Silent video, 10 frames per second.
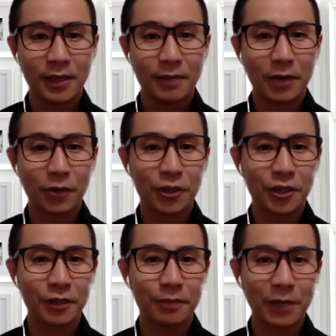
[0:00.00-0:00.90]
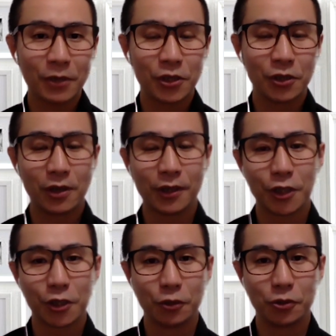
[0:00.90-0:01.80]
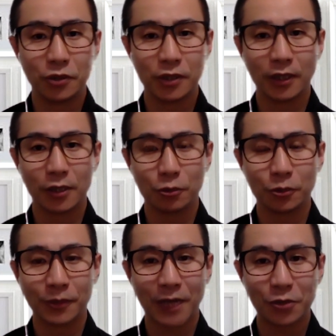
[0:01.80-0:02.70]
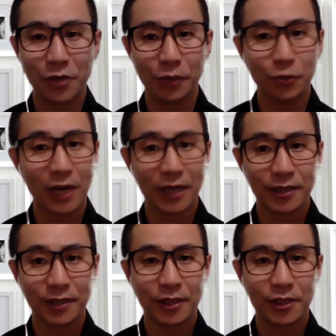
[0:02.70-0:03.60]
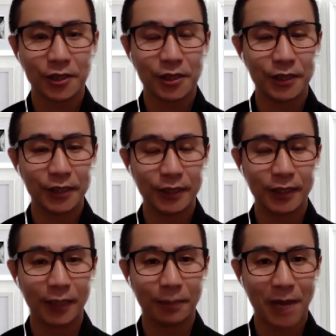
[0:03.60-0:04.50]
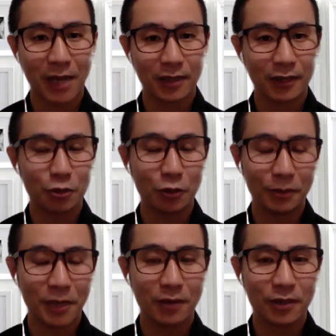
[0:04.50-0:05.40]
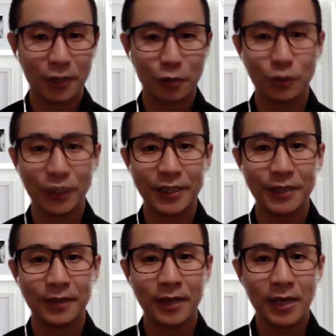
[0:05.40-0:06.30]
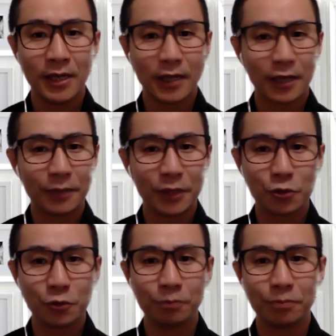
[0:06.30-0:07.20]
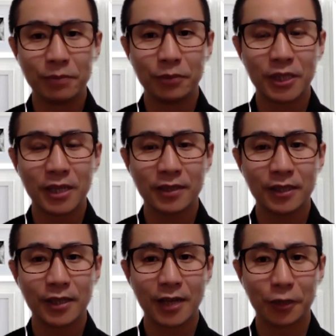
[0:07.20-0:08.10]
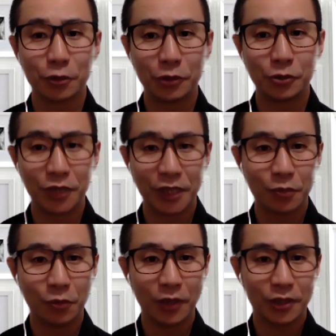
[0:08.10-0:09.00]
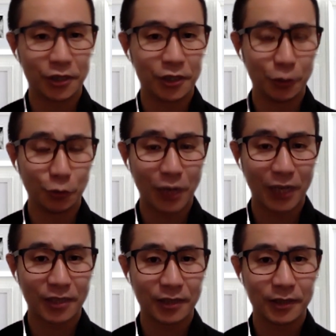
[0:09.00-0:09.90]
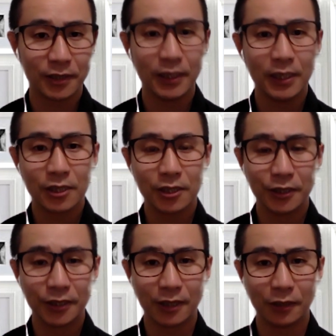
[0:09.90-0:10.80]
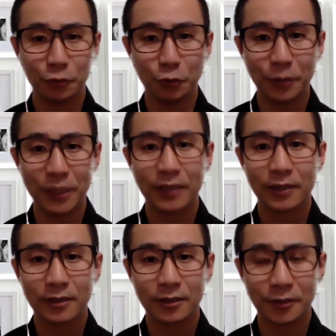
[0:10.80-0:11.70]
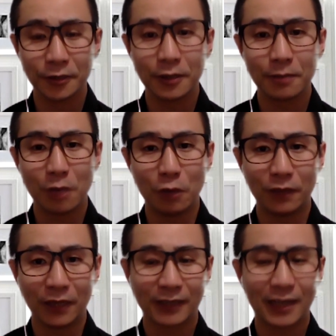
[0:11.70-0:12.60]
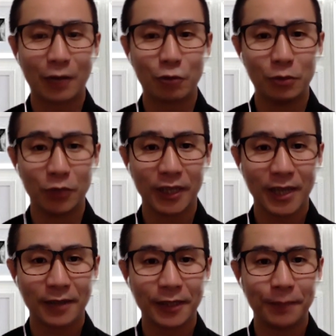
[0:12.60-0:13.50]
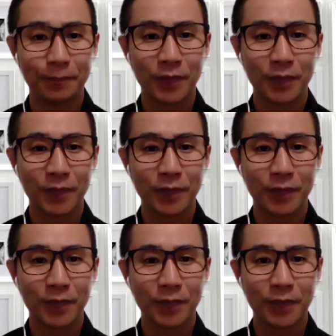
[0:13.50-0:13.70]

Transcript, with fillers: 白俄罗斯八月九号的时候举行了总统大选，卢卡申科声称赢得了八成的选票，成功连任。然而，民众并不相信这样的选举结果，直指卢卡申科涉及到了舞弊，自此爆发了大规模的抗议。